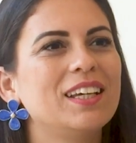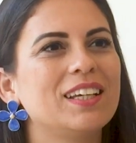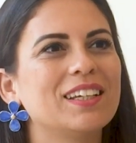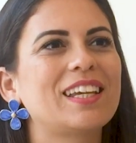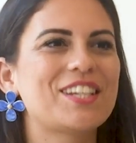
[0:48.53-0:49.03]

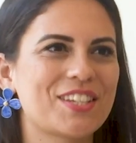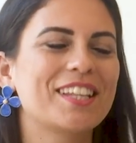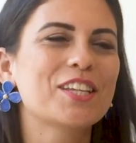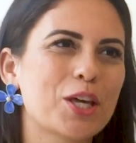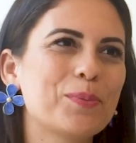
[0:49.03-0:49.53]
e,
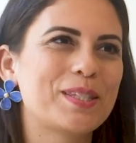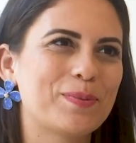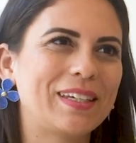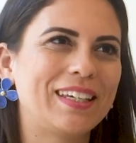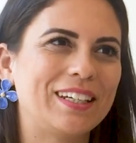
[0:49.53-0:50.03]
gerçekten
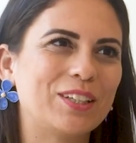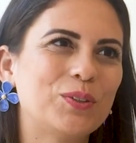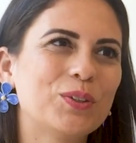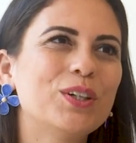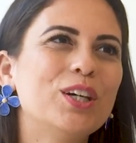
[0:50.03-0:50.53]
sabretmek gerekiyor.